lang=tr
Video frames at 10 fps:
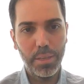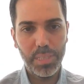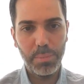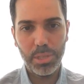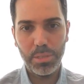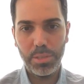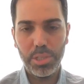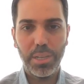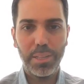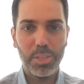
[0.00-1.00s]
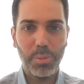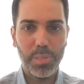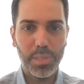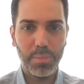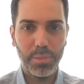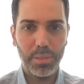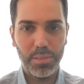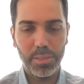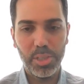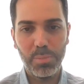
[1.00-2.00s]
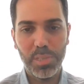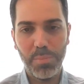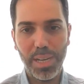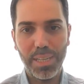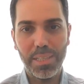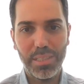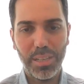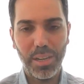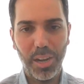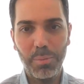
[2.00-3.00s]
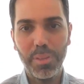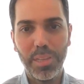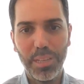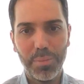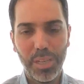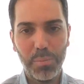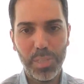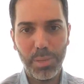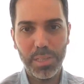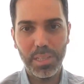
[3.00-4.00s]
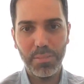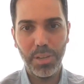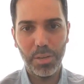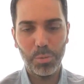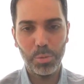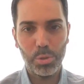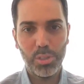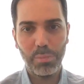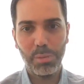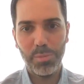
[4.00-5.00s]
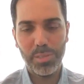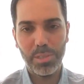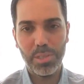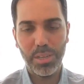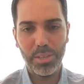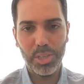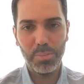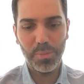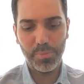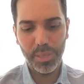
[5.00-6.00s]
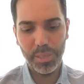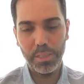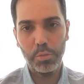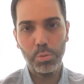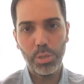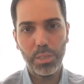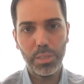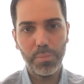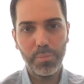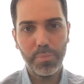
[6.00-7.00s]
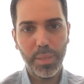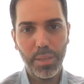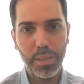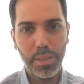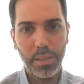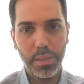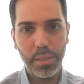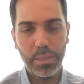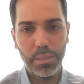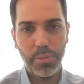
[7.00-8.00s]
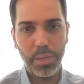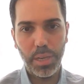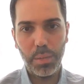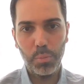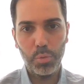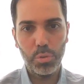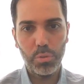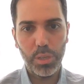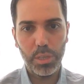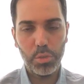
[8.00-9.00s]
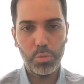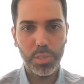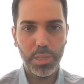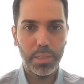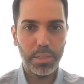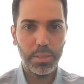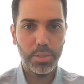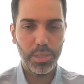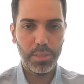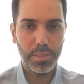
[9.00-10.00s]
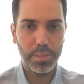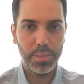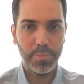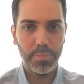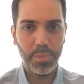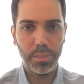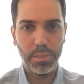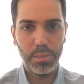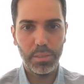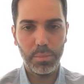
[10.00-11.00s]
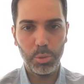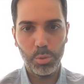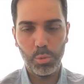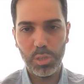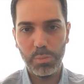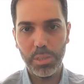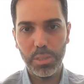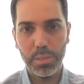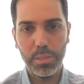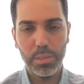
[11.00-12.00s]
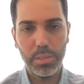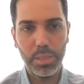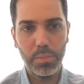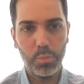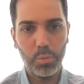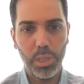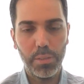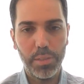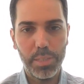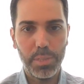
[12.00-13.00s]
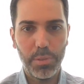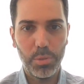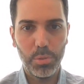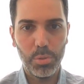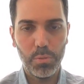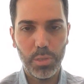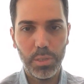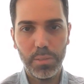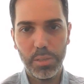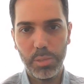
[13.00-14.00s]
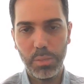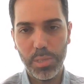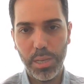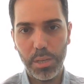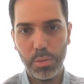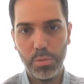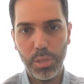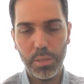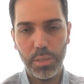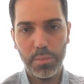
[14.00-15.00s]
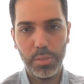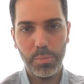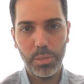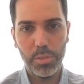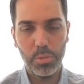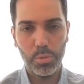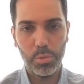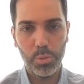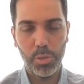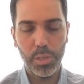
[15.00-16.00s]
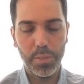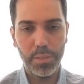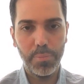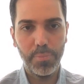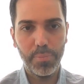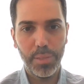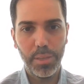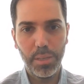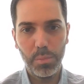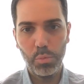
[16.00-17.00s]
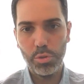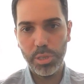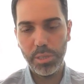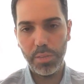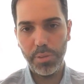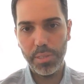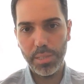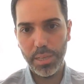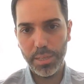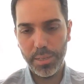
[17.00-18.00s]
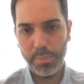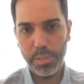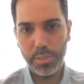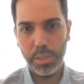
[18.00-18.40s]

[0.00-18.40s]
Bizim için dijitalleşme bizim stratejimizin merkezinde, kalbinde. Yani bizim aslında varoluş sebebimiz dijitalleşme. E, Türkiye'nin ilk ve en büyük insurtech şirketiyiz. E, biliyorsunuz 22 yıldır e, bu alanda hizmet veriyoruz ve yatırımlarımızı her gün daha da arttırmaya çalışıyoruz bu alanda. Müşteriye daha fazla değer yaratmak,